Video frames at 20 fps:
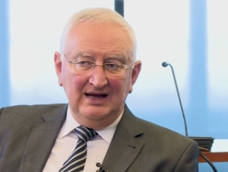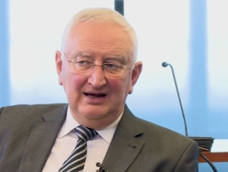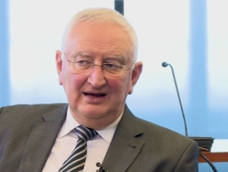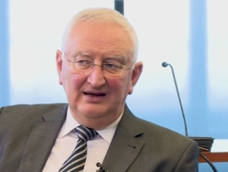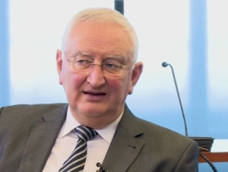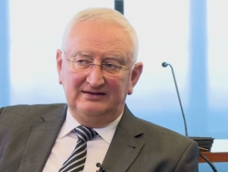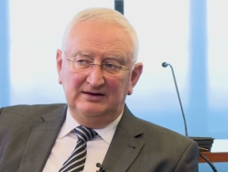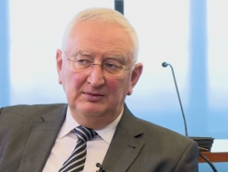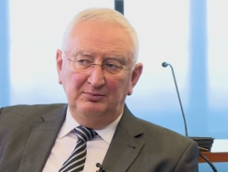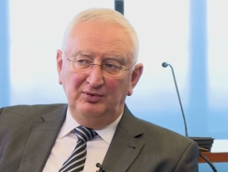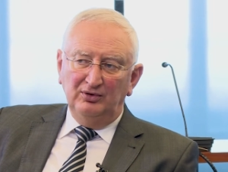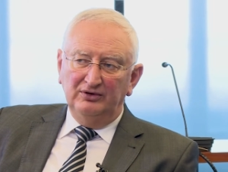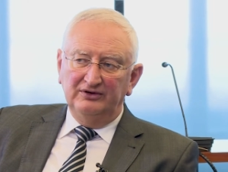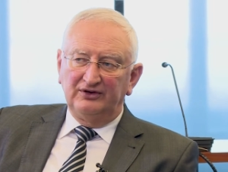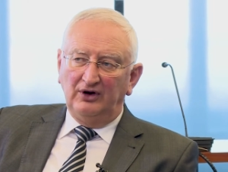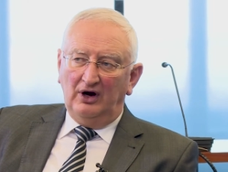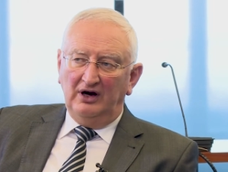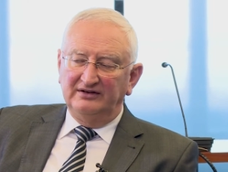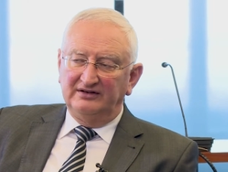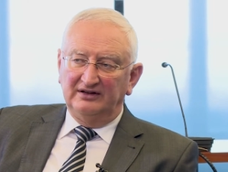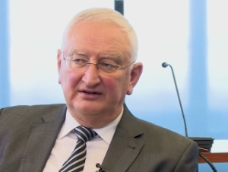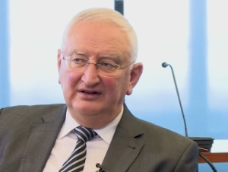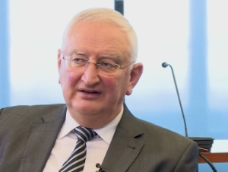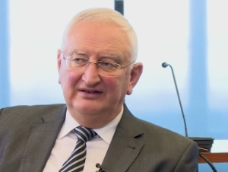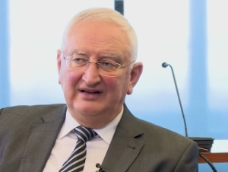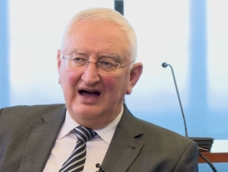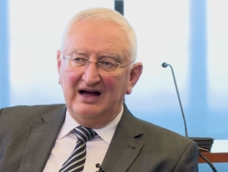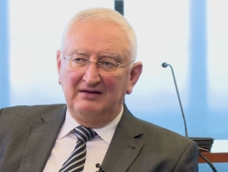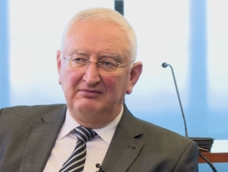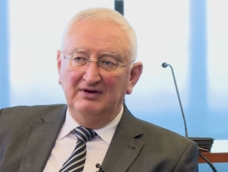Es gibt bei uns Häuser, die
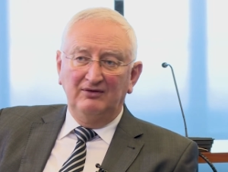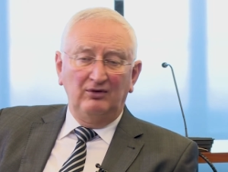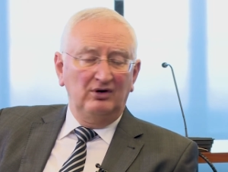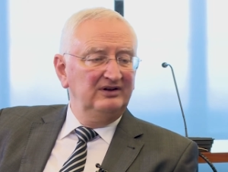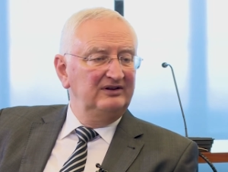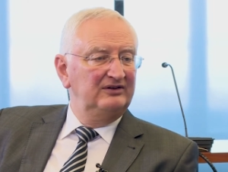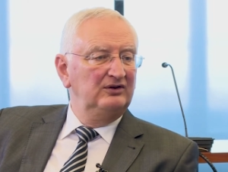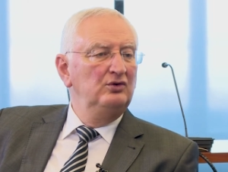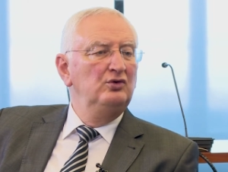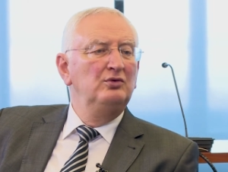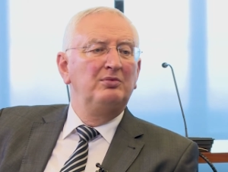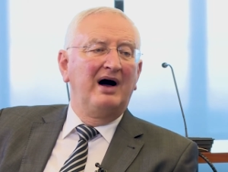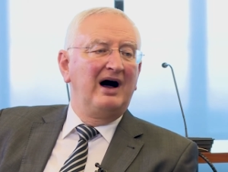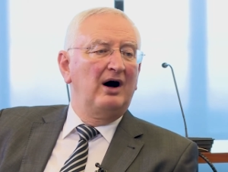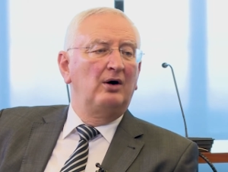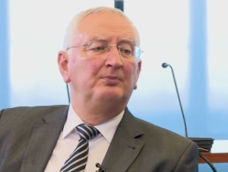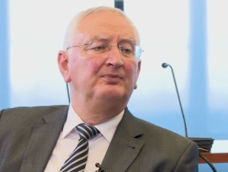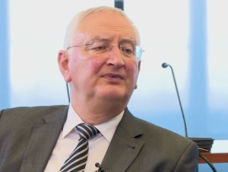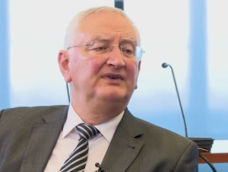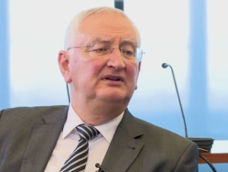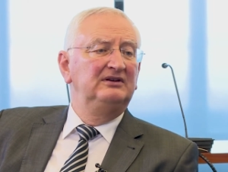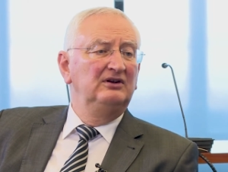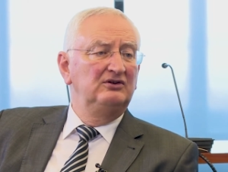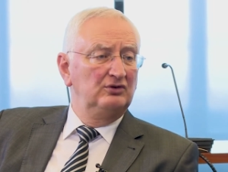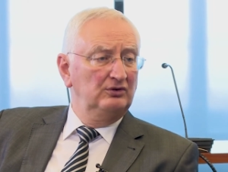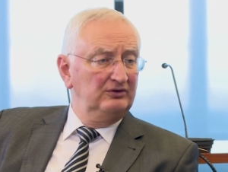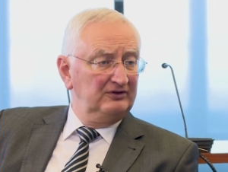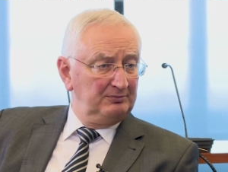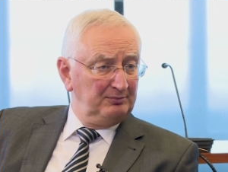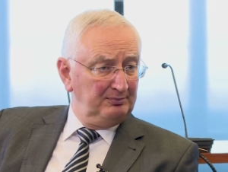sagen, wir wollen es überhaupt nicht, ist
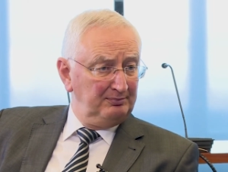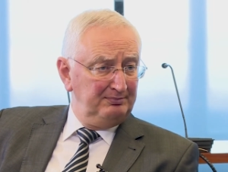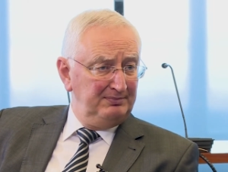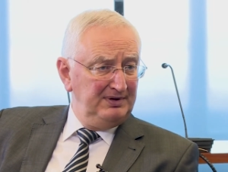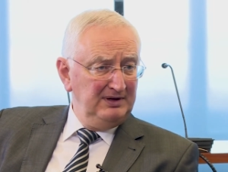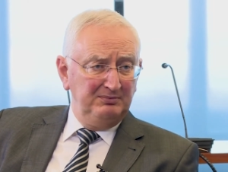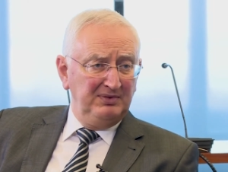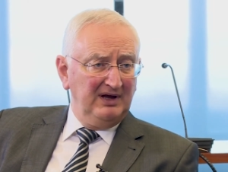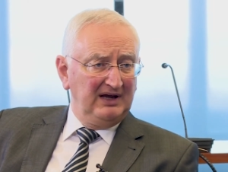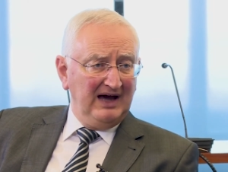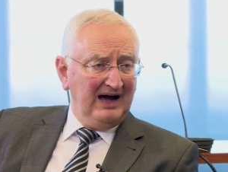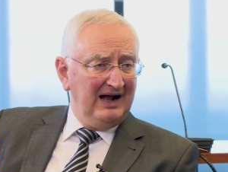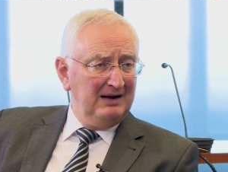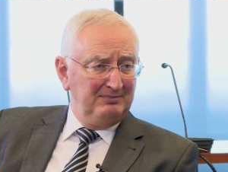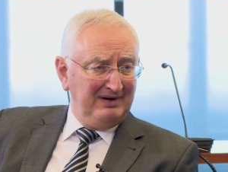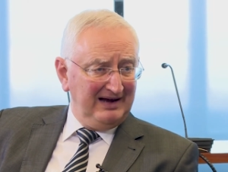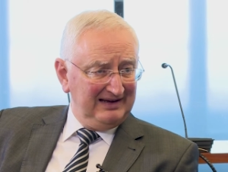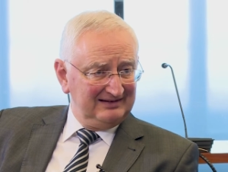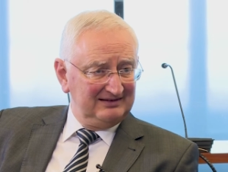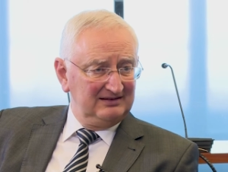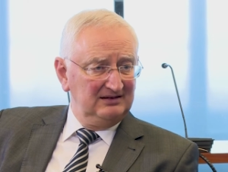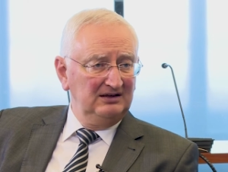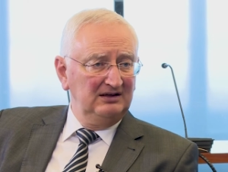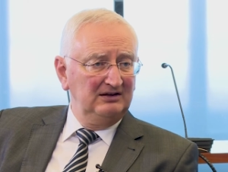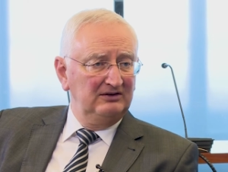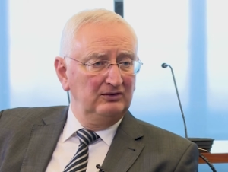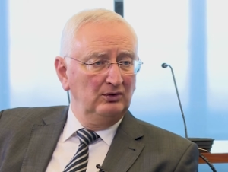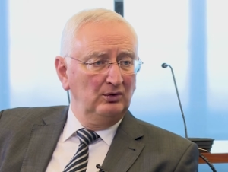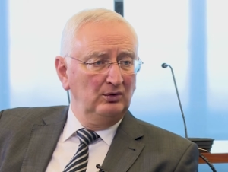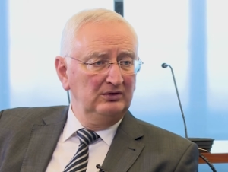uns piep egal, passt
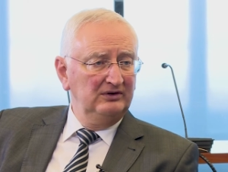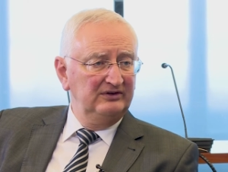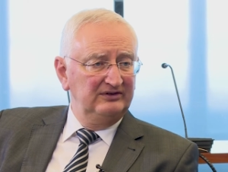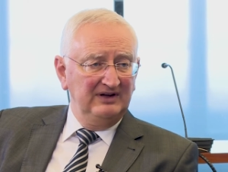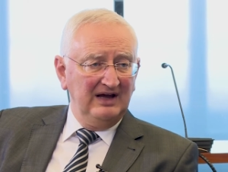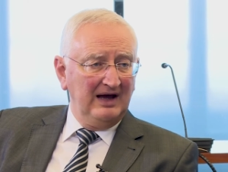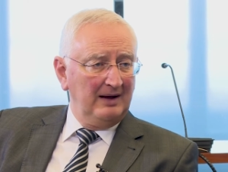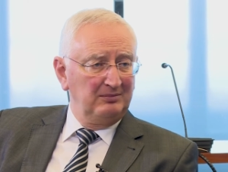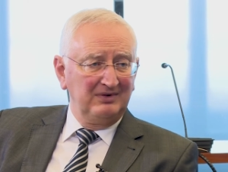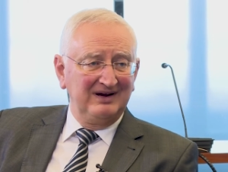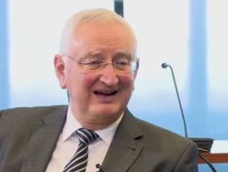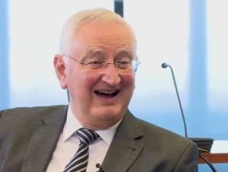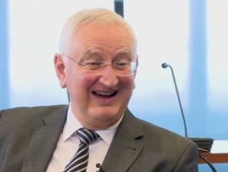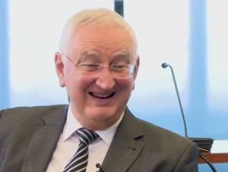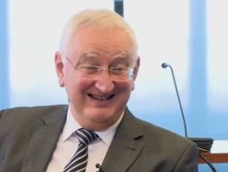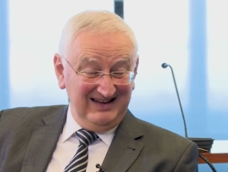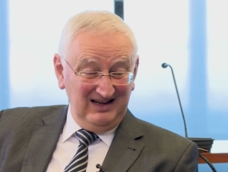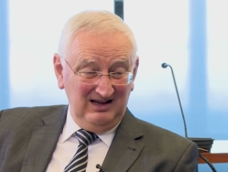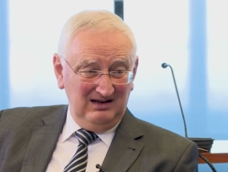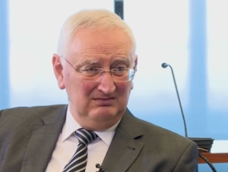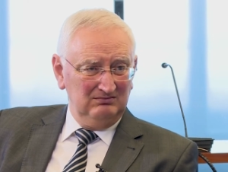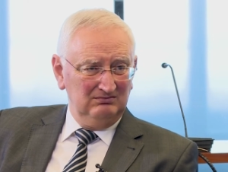nicht zu uns, die haben keine.